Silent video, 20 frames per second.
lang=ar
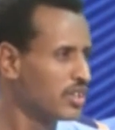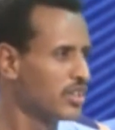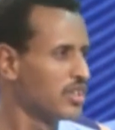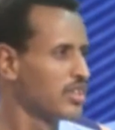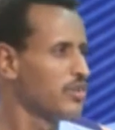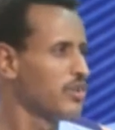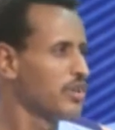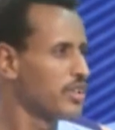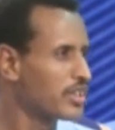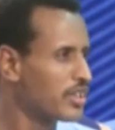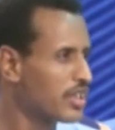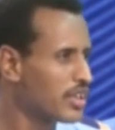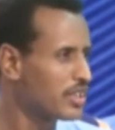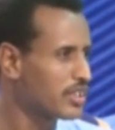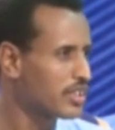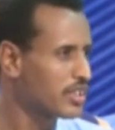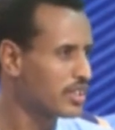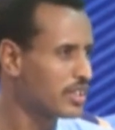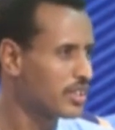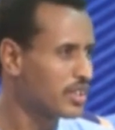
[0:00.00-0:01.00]
او غير
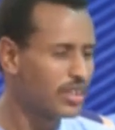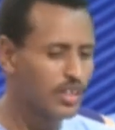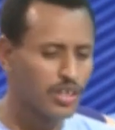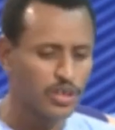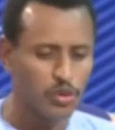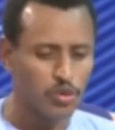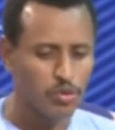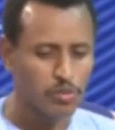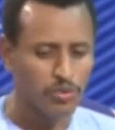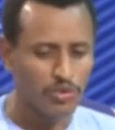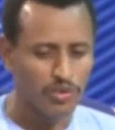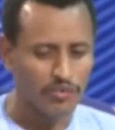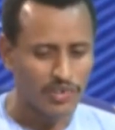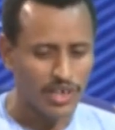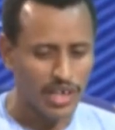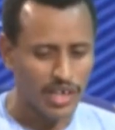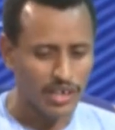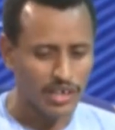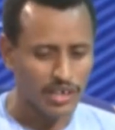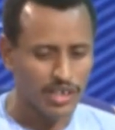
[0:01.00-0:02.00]
ذلك أمور في
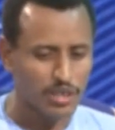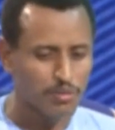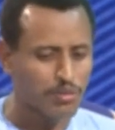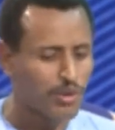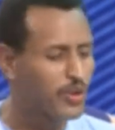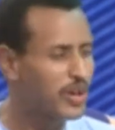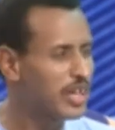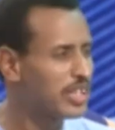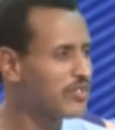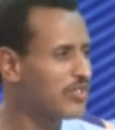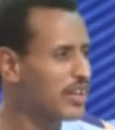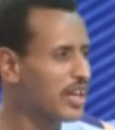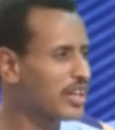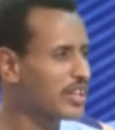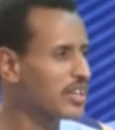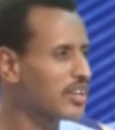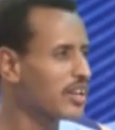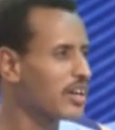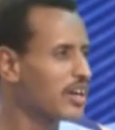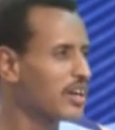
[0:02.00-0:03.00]
الحقيقة مواد في
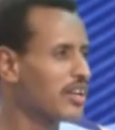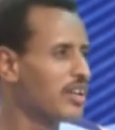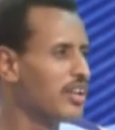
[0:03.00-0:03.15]
الحقيقة